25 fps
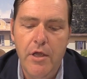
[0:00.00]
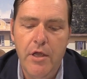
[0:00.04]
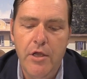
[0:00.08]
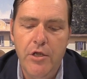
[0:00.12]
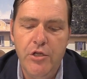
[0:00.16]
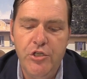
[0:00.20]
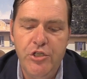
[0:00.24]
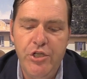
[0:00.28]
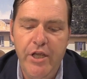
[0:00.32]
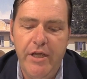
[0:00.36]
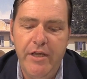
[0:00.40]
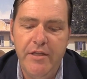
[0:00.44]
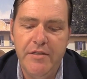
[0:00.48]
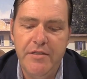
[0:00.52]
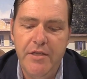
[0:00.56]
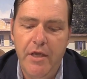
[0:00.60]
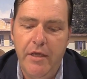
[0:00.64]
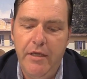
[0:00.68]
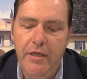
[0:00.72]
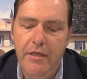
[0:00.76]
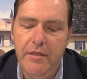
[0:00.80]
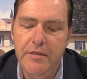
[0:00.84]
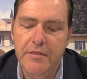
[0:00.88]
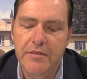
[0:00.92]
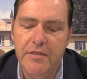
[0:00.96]
schickte er
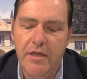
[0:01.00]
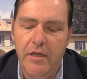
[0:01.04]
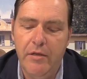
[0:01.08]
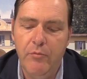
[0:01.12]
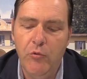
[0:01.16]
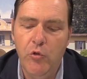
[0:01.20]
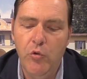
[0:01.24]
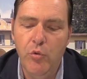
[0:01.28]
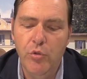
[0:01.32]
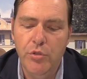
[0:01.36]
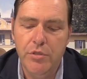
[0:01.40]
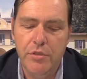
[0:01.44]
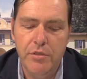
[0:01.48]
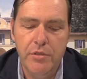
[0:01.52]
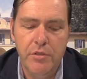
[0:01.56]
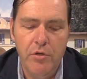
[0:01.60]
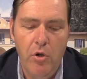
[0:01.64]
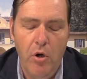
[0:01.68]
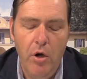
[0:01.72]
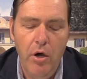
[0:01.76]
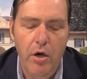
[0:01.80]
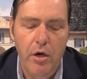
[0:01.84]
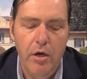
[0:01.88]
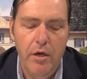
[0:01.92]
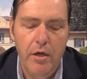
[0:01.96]
ihn seinem guten
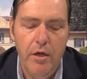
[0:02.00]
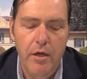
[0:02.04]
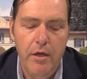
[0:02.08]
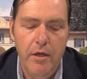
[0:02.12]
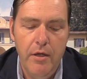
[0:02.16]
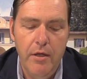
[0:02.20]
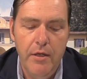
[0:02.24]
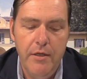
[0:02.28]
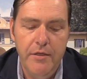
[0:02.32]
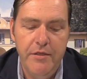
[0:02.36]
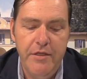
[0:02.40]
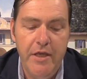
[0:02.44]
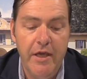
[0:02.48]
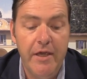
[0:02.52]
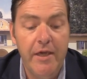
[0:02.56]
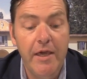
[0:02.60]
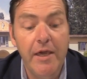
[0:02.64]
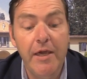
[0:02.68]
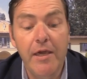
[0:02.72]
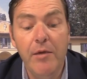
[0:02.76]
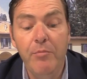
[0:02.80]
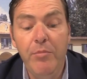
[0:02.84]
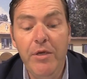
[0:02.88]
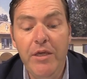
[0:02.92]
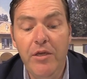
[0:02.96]
Koch, der
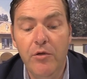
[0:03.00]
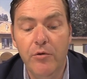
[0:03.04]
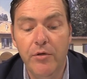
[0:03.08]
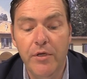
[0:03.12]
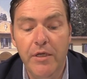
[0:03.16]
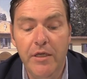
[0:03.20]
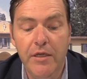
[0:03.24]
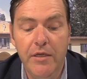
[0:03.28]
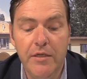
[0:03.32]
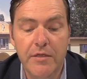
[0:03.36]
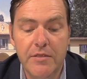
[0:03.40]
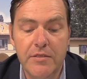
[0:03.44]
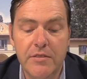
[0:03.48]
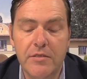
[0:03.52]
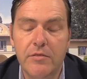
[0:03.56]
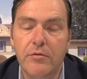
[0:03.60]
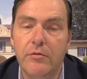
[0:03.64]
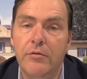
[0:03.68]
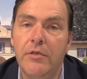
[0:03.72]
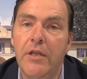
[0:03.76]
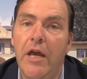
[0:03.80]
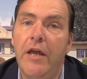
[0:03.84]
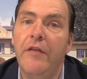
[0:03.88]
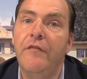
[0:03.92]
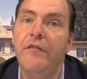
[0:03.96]
Kikibio hieß
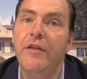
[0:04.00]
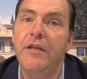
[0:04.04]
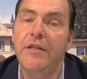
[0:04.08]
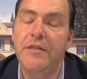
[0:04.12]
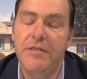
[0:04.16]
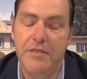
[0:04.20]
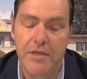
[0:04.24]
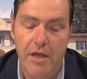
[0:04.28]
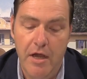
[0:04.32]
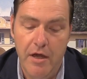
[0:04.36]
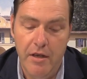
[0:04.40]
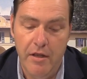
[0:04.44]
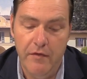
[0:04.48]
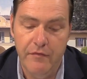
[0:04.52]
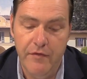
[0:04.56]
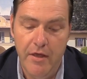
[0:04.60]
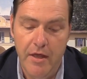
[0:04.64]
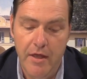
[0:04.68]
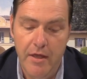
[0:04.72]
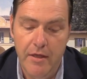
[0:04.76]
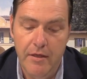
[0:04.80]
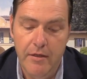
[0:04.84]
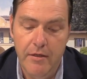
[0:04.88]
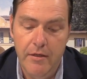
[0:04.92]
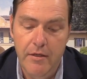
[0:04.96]
und ein Venezianer
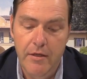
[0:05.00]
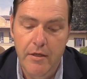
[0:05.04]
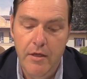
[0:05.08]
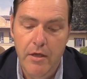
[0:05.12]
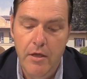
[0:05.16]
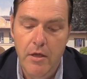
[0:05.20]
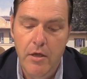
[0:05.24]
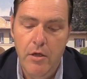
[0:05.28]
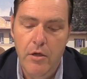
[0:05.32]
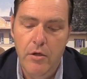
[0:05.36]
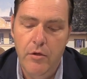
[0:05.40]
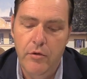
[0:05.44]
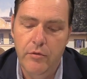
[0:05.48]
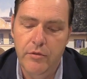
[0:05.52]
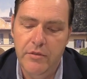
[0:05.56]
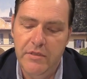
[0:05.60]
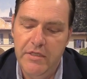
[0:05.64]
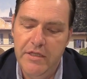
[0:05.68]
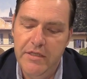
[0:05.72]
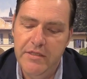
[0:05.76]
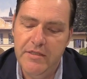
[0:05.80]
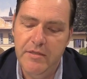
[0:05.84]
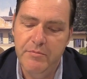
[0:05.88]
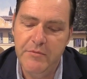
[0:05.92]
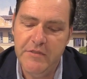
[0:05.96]
war, und
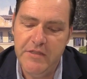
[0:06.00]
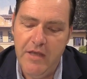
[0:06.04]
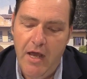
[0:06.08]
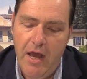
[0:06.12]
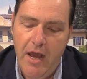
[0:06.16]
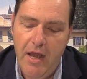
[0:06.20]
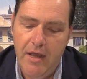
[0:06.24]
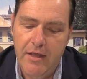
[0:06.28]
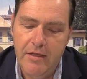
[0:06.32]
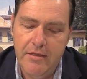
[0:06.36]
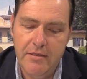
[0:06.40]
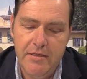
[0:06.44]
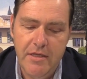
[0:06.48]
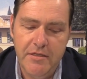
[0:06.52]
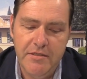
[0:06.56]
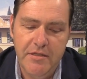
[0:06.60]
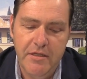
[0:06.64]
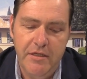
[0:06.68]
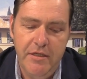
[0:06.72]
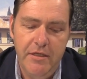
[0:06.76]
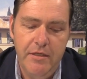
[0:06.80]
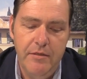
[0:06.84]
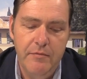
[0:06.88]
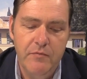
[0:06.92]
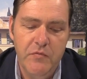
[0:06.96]
ließ ihm sagen, dass er
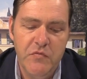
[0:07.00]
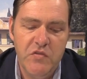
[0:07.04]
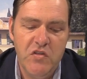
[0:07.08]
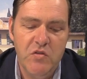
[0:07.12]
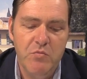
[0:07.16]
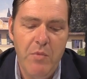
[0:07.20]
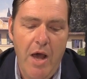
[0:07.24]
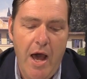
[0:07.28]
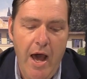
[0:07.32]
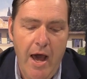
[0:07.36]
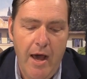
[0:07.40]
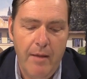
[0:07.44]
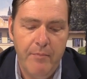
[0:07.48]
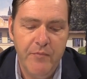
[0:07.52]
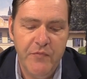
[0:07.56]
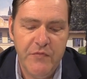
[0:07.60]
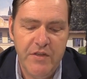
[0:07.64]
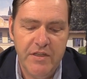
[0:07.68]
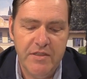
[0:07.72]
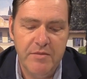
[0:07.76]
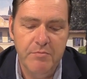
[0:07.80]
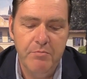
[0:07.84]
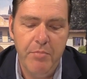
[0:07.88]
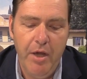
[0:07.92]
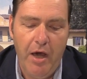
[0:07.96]
ihn zum
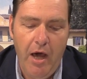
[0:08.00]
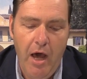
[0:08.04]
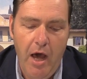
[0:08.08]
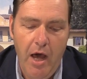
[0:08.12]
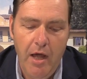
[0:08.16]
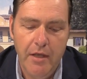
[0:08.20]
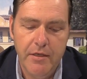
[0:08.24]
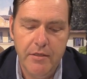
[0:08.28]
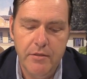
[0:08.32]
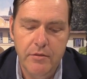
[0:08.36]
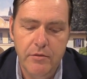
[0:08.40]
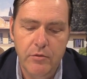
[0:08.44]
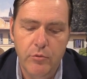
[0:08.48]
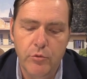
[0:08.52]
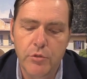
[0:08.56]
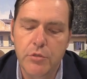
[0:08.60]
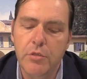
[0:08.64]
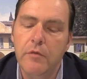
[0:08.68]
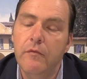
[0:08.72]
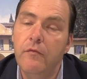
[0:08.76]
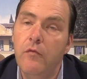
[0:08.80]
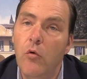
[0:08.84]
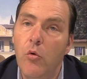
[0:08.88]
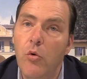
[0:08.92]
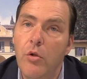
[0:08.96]
Abendessen braten
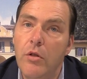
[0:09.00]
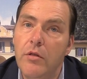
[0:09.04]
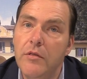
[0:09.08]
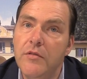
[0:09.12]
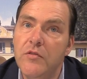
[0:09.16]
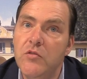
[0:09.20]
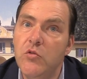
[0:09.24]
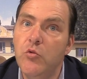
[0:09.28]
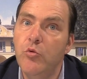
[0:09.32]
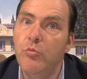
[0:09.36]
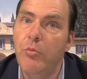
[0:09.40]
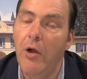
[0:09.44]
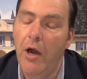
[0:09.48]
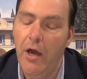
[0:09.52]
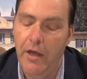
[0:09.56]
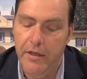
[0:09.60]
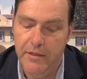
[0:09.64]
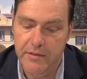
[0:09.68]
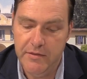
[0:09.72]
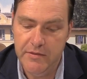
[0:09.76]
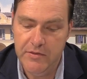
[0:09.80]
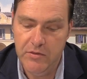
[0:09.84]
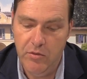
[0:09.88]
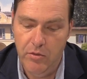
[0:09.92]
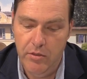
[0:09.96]
und wohl
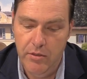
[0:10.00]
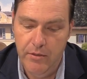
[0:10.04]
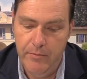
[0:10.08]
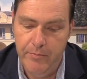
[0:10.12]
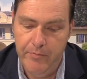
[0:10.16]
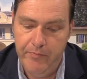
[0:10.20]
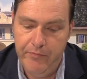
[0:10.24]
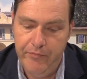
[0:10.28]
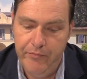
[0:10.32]
zubereiten solle.